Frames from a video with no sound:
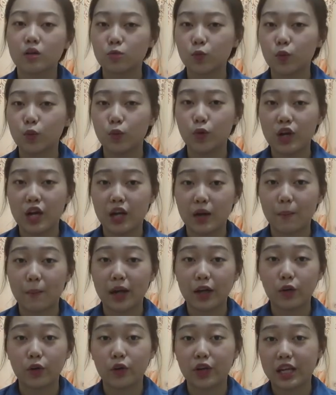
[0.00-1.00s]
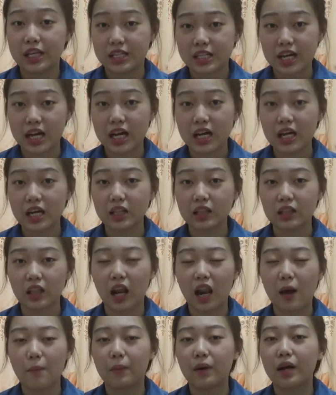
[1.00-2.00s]
bumbu dan rempah di Indonesia
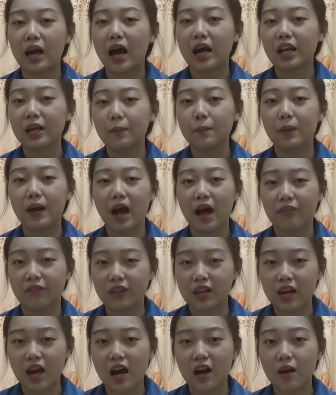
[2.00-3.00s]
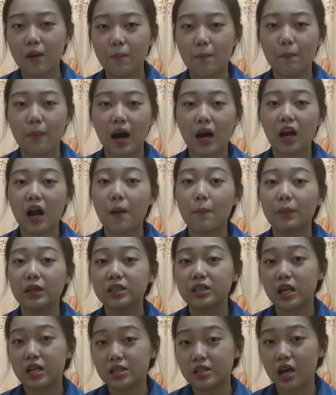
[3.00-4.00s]
telah menarik perhatian para
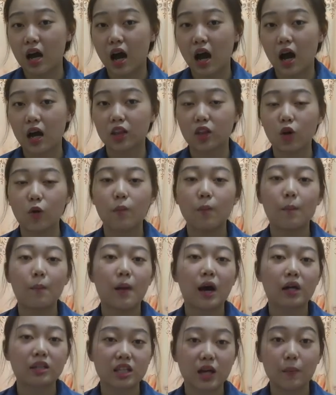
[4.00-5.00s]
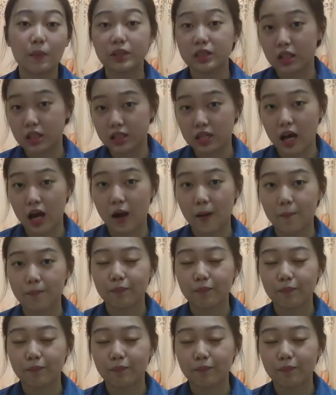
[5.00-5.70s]
penjajah atau bangsa penjajah